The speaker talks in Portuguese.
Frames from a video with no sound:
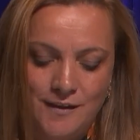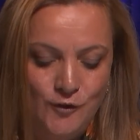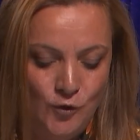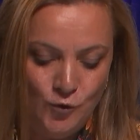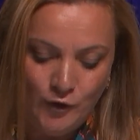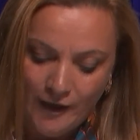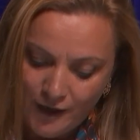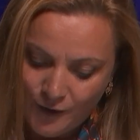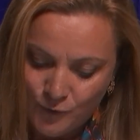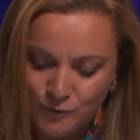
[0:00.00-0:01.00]
de
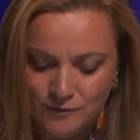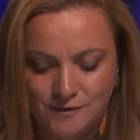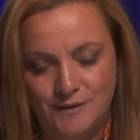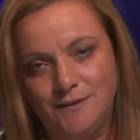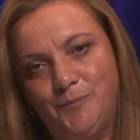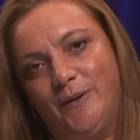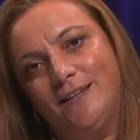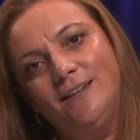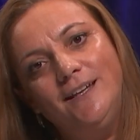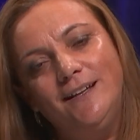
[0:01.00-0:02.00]
união, de
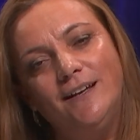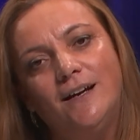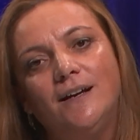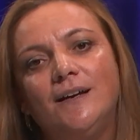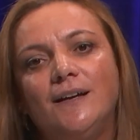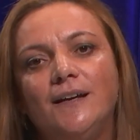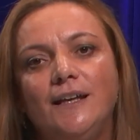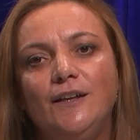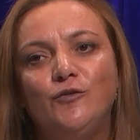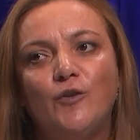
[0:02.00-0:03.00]
partilha
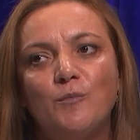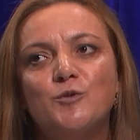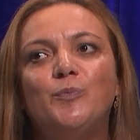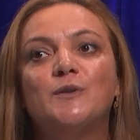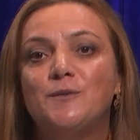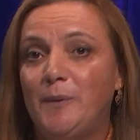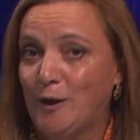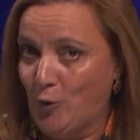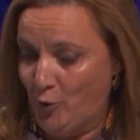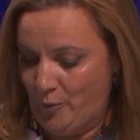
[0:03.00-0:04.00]
e vamos perceber
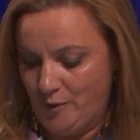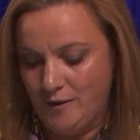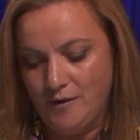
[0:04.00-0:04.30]
como.